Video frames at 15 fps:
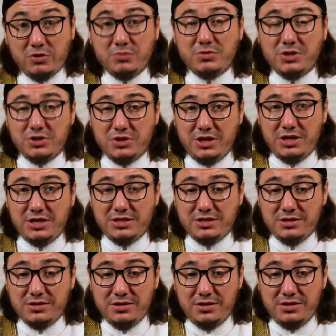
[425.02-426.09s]
потом
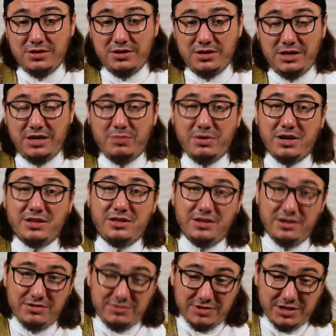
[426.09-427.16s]
сожалеть. И
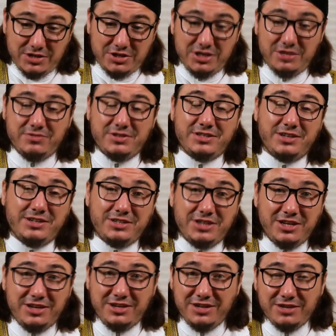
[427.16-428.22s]
обратное возвращение,
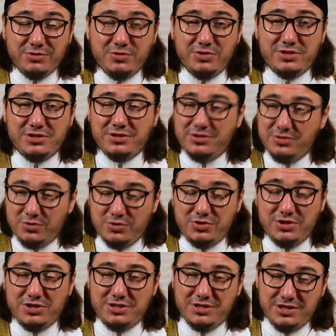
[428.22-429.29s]
возвращения нету из той
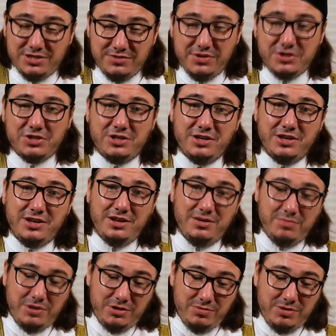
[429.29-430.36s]
жизни, из вечной.
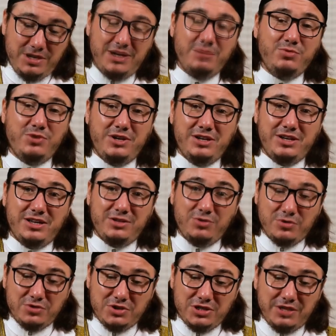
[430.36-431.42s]
Поэтому, альхамду
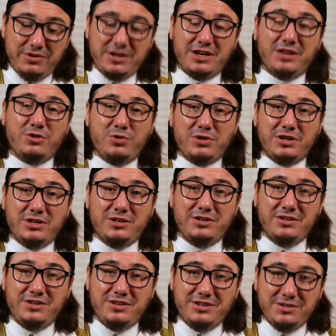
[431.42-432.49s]
только человек, который
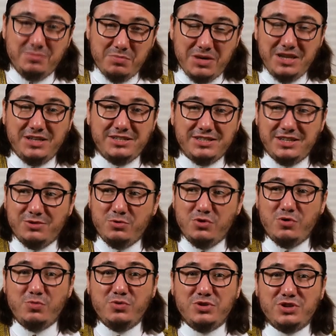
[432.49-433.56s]
молился, у
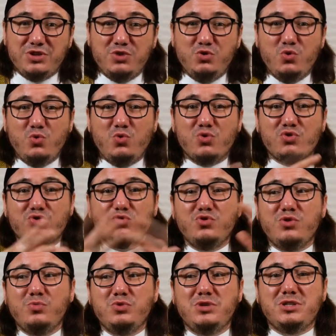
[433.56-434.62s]
него будет нур, у
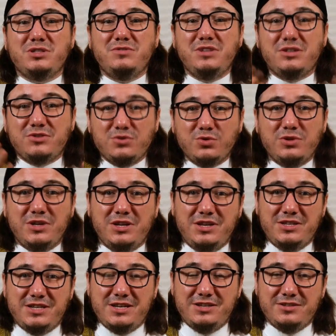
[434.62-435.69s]
него будет свет в судный
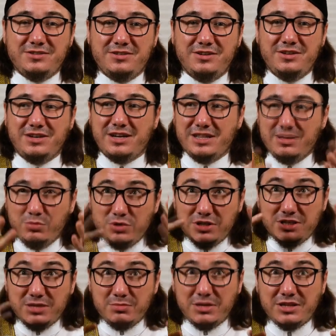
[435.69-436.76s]
день. Когда
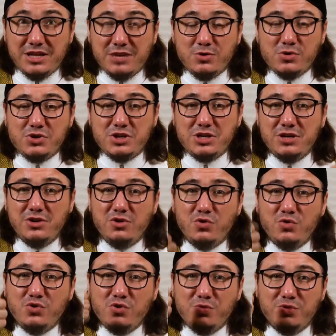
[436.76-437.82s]
будет темнота ночи,
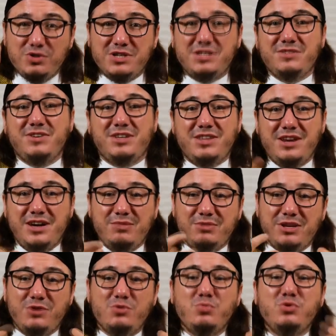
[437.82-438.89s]
у него будет свет,
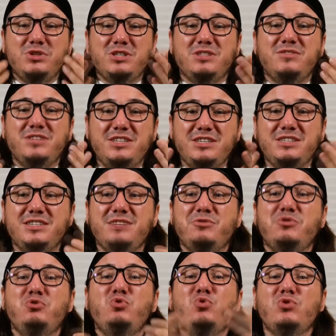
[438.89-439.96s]
альхамду Он будет светиться,
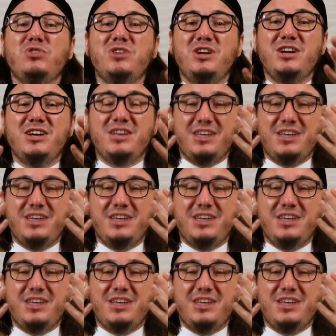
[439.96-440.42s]
его нур,